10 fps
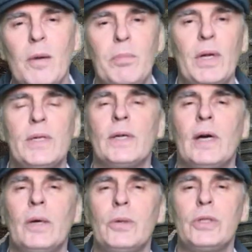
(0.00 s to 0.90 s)

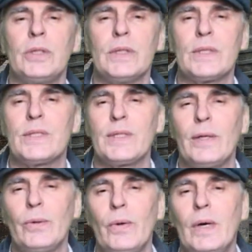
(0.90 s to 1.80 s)
пересекающие
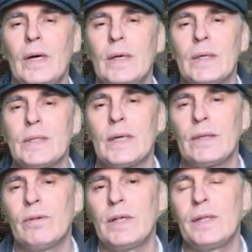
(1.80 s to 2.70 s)
сцену за
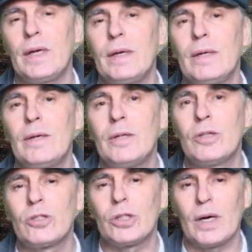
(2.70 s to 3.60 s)
два-три
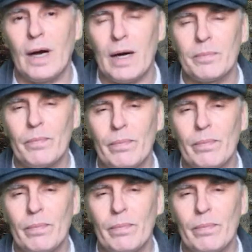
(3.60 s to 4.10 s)
шага.